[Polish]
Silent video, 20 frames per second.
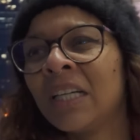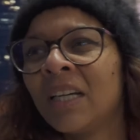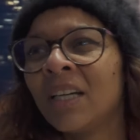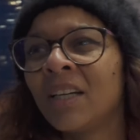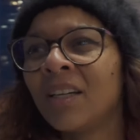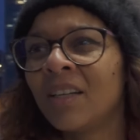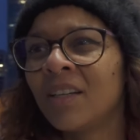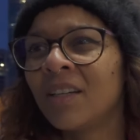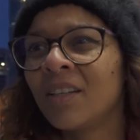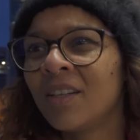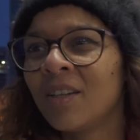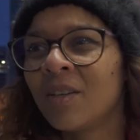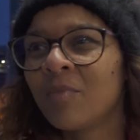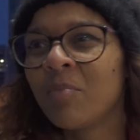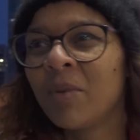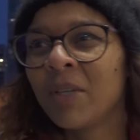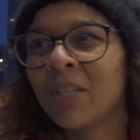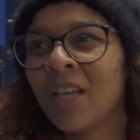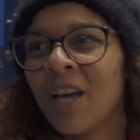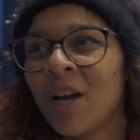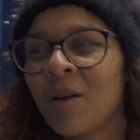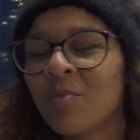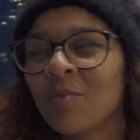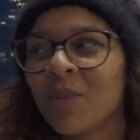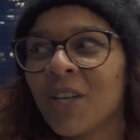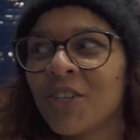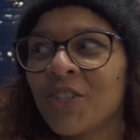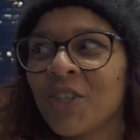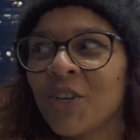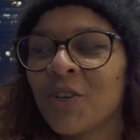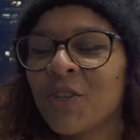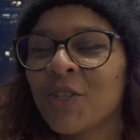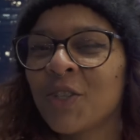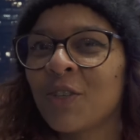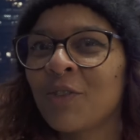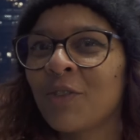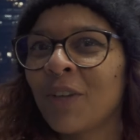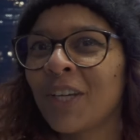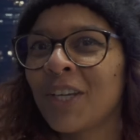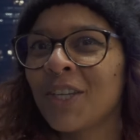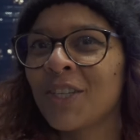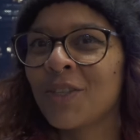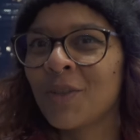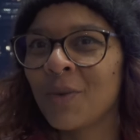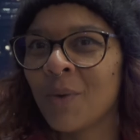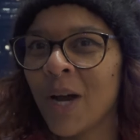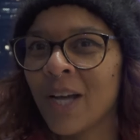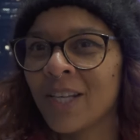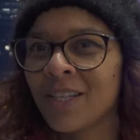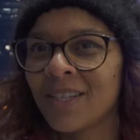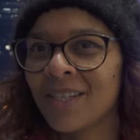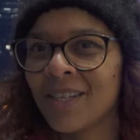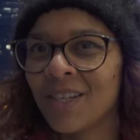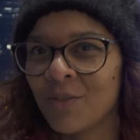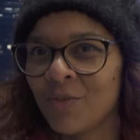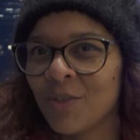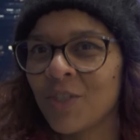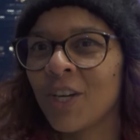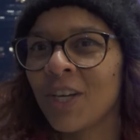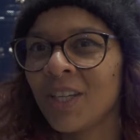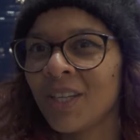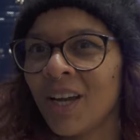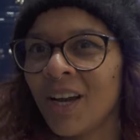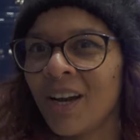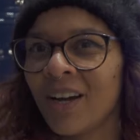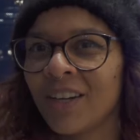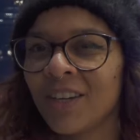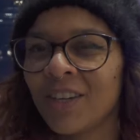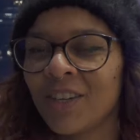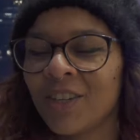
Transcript: E, pytam, dlaczego jesteś w takiej sytuacji. Zazwyczaj tak.